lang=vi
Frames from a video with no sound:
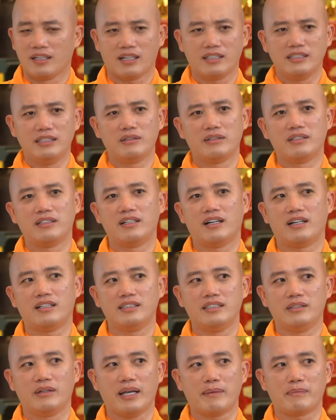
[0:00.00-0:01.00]
Có nhiều người nói,
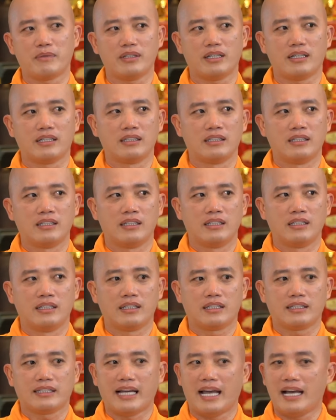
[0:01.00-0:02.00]
nhiều em nói là
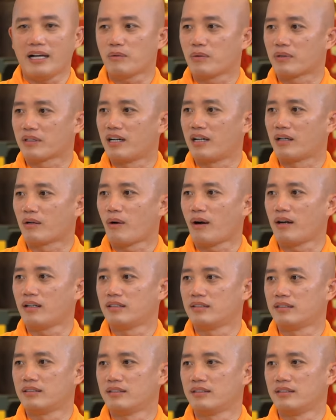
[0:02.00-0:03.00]
cả cuộc đời con
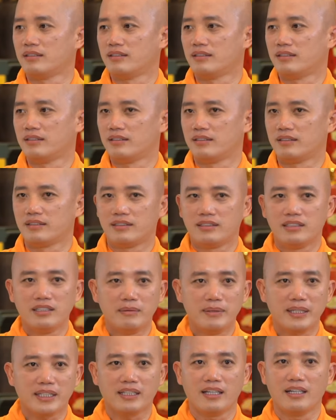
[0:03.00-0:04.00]

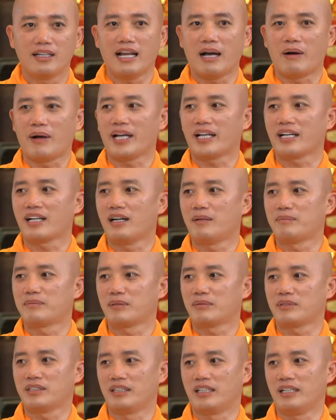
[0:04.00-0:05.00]
chưa biết thế nào ăn cơm
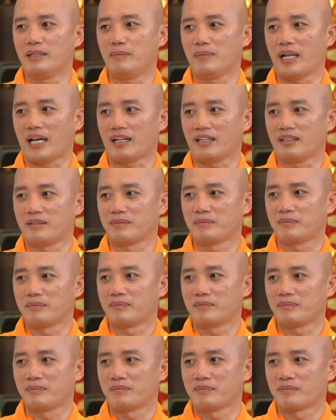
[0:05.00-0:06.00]
trong sự im lặng.
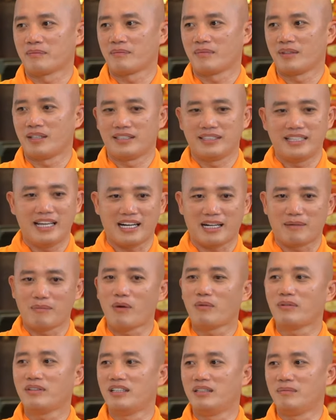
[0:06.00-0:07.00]
Nhà có
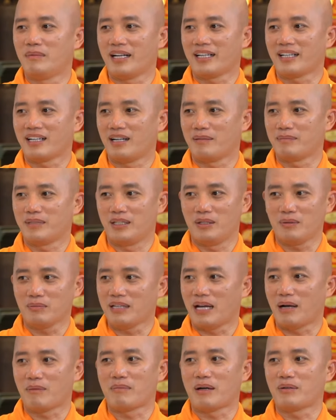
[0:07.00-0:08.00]
bốn người mà ăn cơm thì lúc
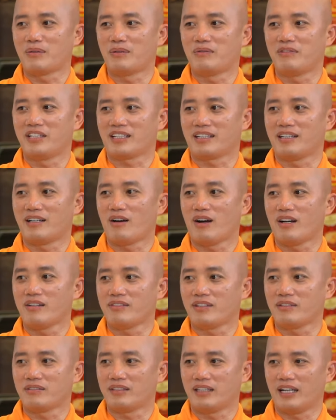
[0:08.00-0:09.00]
nào cũng bao nhiêu việc đã nói phải
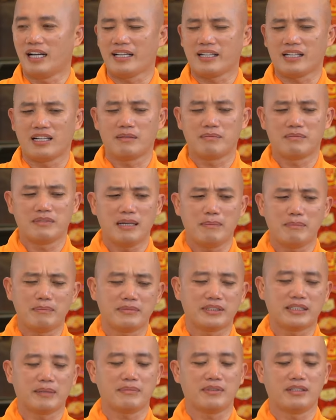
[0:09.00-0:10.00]
không? Ăn cơm
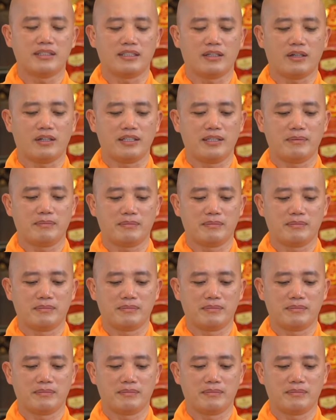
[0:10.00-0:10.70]
năm trăm người ngồi im.